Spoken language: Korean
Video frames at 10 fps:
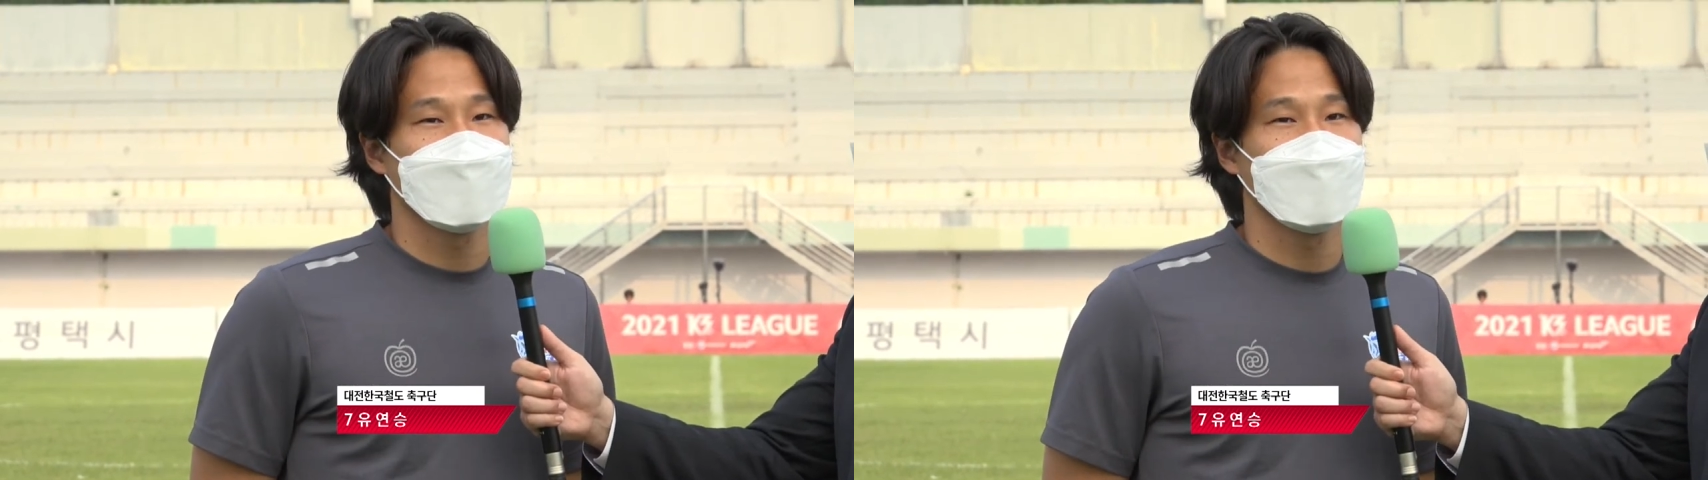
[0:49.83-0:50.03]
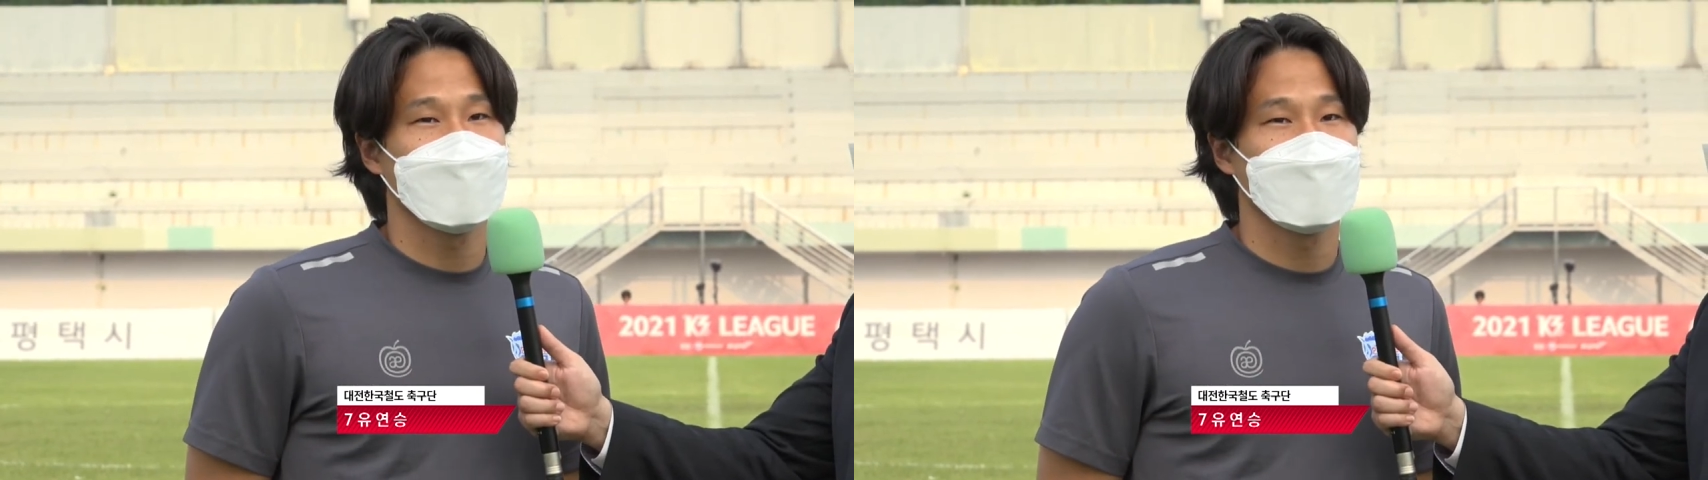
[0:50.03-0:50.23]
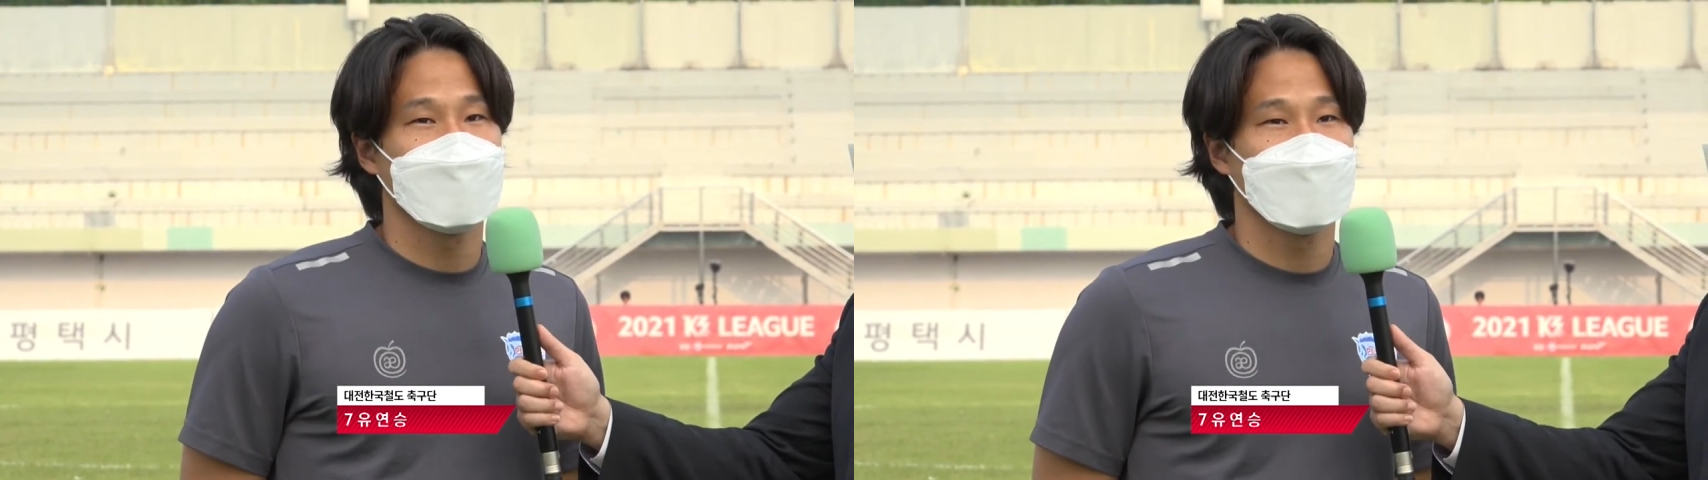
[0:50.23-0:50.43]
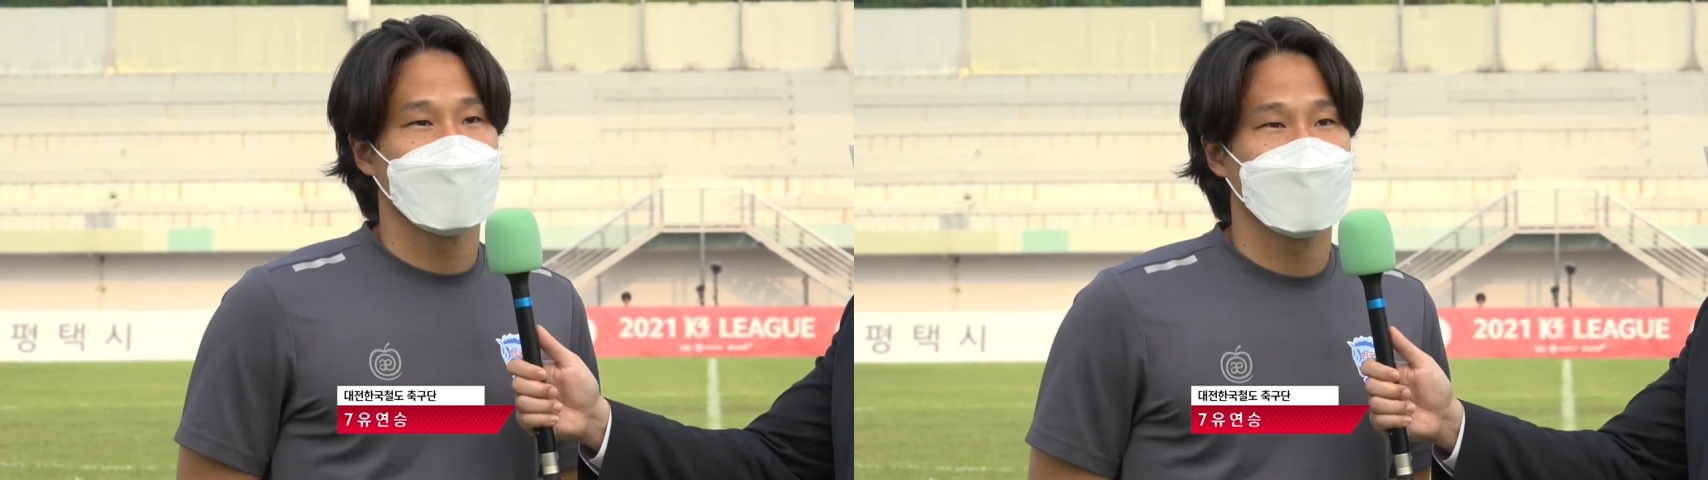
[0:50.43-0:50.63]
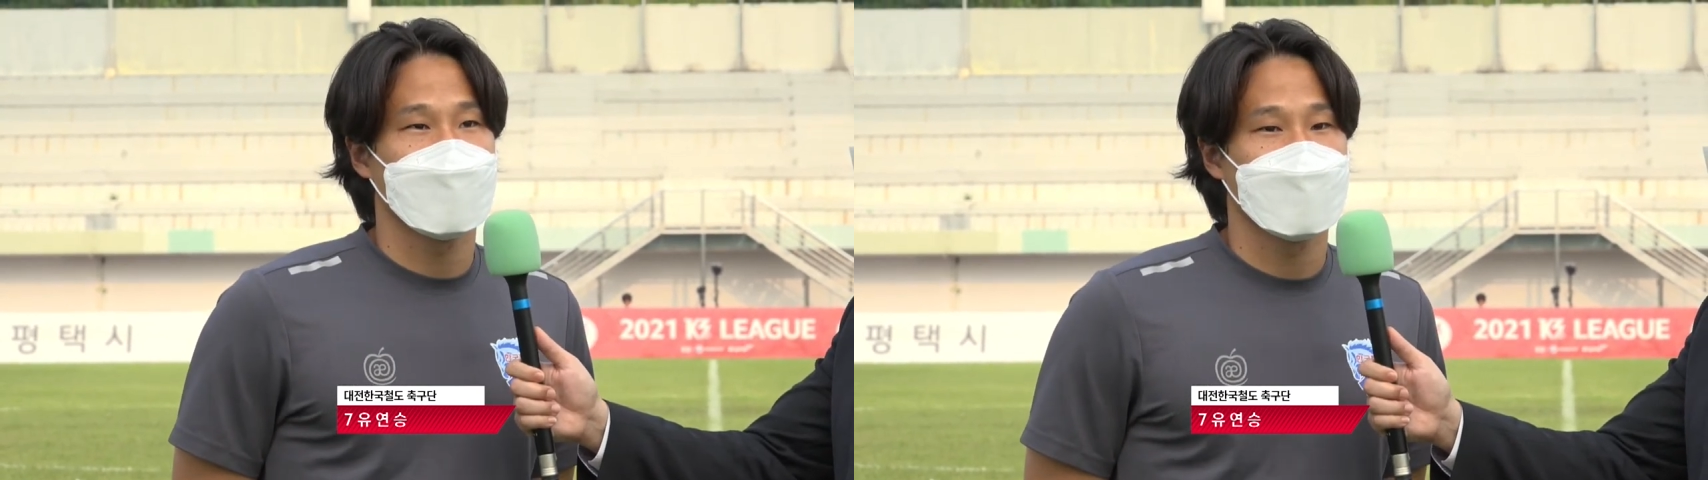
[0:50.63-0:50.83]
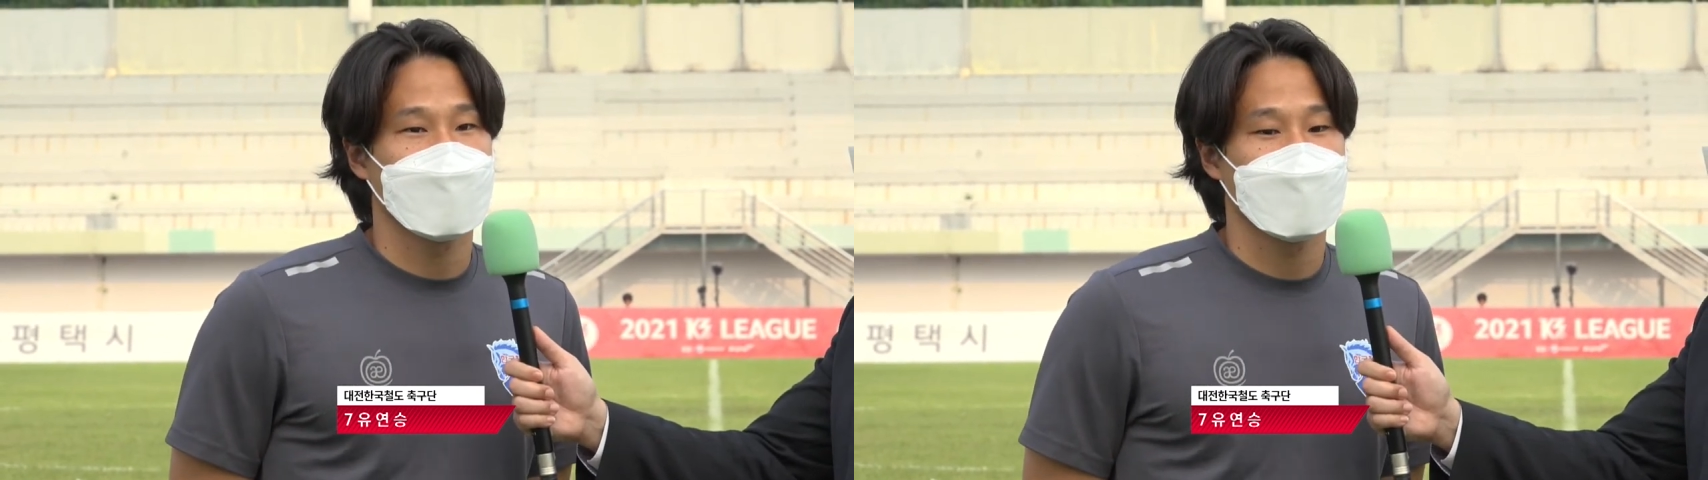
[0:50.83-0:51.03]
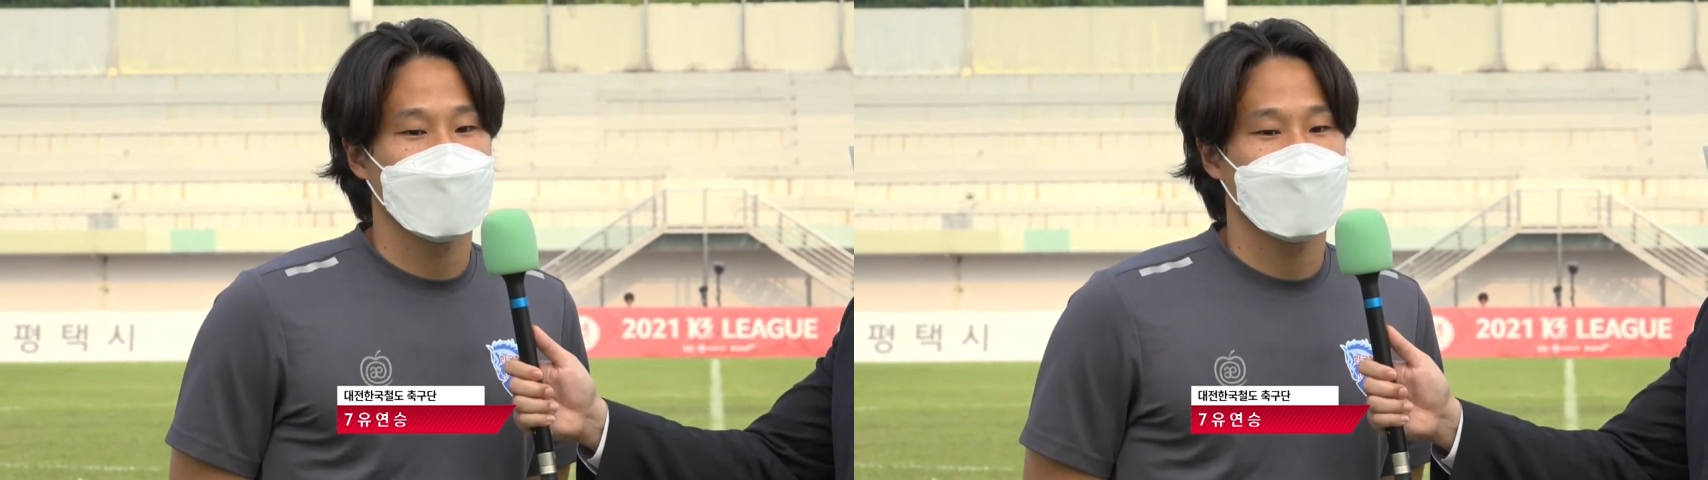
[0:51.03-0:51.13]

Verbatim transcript: 부분들을 저희가